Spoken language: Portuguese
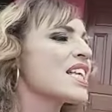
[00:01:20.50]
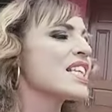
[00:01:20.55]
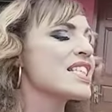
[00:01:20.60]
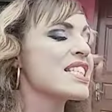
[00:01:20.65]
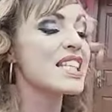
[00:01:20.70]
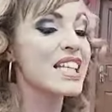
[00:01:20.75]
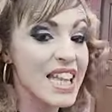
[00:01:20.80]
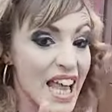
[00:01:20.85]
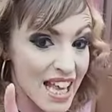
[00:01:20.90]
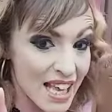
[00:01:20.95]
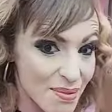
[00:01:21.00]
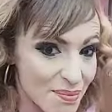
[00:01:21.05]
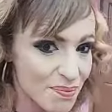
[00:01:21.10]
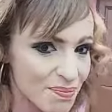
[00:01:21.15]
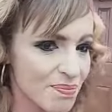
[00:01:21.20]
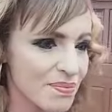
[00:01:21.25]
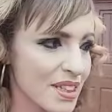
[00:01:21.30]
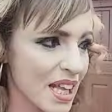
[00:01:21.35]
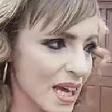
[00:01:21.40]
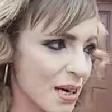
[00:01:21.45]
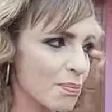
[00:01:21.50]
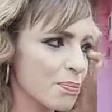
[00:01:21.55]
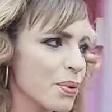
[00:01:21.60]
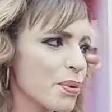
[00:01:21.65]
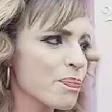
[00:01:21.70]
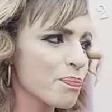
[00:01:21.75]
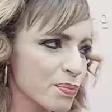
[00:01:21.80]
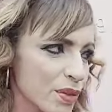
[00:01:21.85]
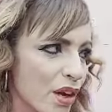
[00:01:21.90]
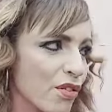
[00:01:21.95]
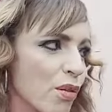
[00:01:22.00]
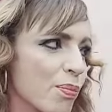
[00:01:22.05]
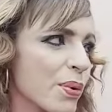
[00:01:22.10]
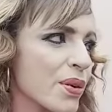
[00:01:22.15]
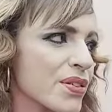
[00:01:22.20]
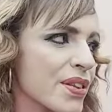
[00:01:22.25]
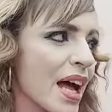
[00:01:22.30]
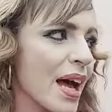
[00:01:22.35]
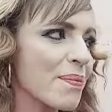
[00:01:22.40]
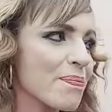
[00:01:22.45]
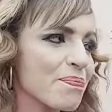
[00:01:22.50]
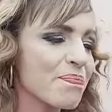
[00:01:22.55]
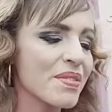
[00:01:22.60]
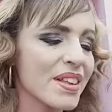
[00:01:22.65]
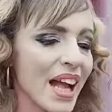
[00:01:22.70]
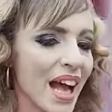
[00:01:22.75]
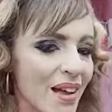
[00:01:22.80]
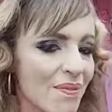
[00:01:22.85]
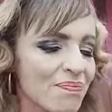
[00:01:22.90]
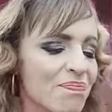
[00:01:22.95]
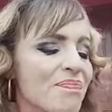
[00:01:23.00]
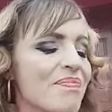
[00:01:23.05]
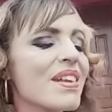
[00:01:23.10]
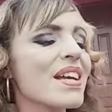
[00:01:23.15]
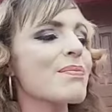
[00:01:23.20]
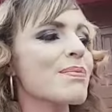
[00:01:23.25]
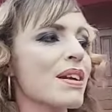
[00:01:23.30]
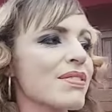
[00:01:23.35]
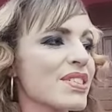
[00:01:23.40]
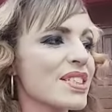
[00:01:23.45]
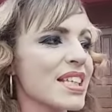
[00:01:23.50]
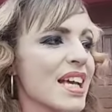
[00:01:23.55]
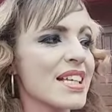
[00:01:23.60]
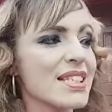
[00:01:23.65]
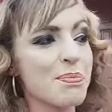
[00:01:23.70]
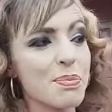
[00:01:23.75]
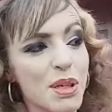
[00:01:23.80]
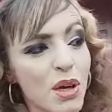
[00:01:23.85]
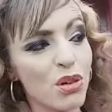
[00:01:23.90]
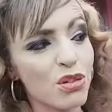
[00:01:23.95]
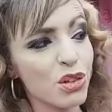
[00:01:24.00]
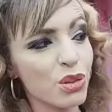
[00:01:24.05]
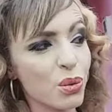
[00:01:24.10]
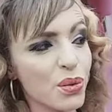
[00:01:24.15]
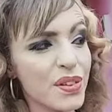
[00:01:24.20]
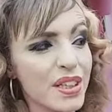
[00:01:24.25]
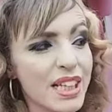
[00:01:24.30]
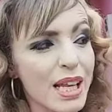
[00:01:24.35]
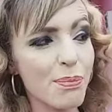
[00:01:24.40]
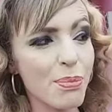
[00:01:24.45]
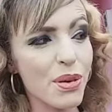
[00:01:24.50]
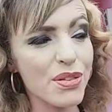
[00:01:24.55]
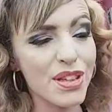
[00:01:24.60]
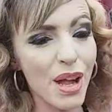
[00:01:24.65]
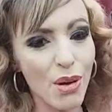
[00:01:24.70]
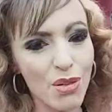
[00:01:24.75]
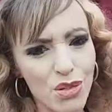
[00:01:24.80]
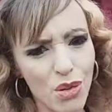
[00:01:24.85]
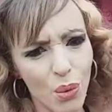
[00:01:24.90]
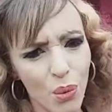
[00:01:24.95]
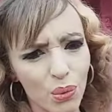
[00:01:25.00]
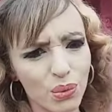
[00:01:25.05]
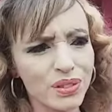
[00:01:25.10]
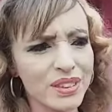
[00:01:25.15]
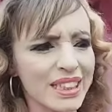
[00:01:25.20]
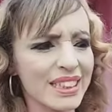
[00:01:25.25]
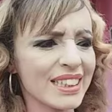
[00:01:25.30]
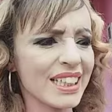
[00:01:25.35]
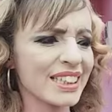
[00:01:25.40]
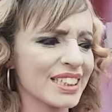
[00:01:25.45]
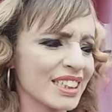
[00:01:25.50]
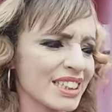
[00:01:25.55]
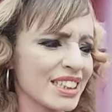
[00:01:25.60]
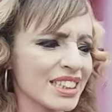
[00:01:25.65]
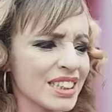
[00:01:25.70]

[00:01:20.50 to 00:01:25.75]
Se der tempo, eu vou postar, tá? para vocês, porque ontem eu não consegui nem postar o de ontem, né, gente?